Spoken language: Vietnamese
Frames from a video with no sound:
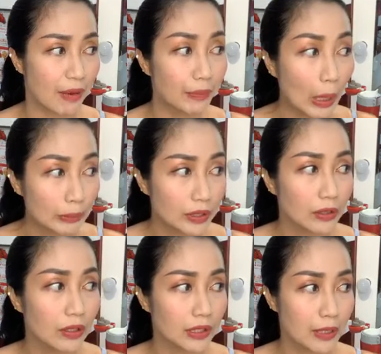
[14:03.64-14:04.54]
phẩm thông
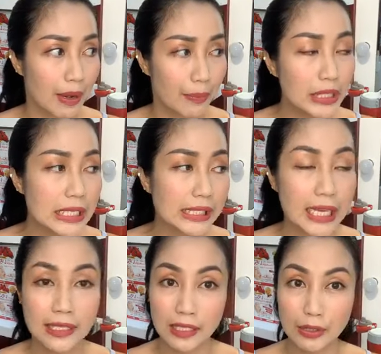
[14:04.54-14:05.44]
thường, nhưng mà Pretty
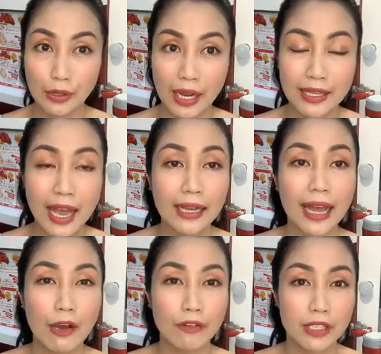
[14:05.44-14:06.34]
Skin thì được đánh giá
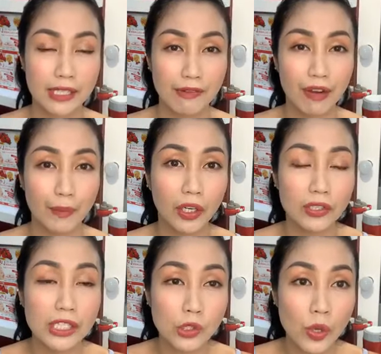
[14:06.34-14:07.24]
cao với những sản phẩm nó có
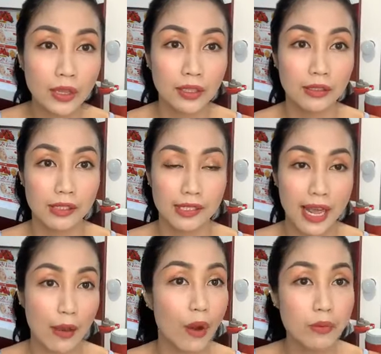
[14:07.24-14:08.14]
chiết xuất từ
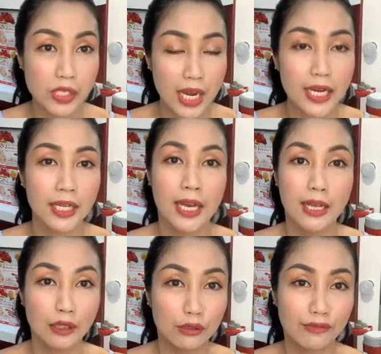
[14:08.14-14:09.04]
snail, ốc sên,
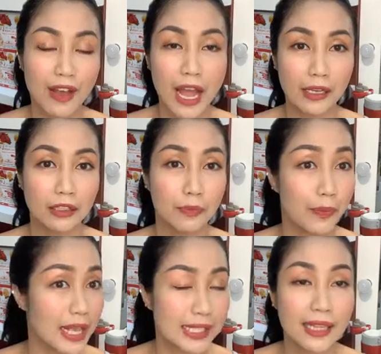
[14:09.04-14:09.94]
từ vàng, từ
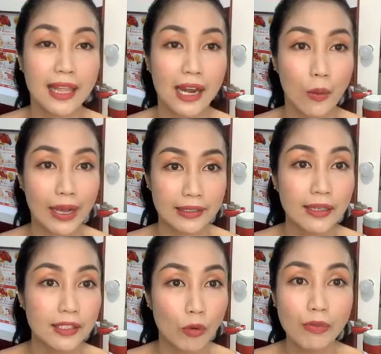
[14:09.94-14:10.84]
placenta là hoạt
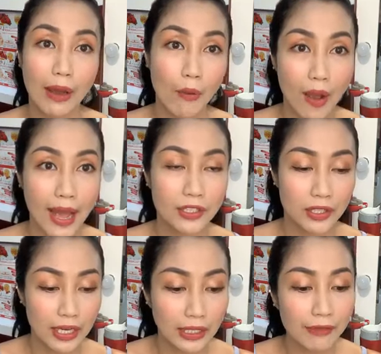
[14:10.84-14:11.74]
chất chống lão hóa, cho
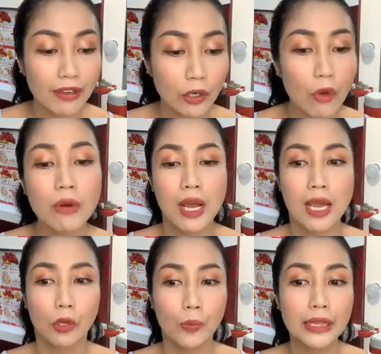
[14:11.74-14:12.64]
nên cái phân khúc
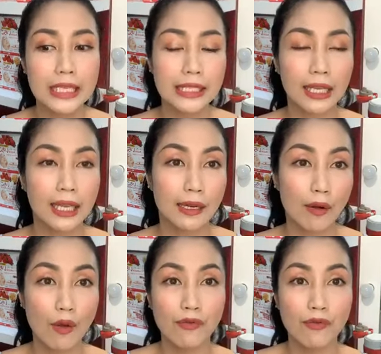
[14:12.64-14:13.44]
của Pretty Skin nó, nó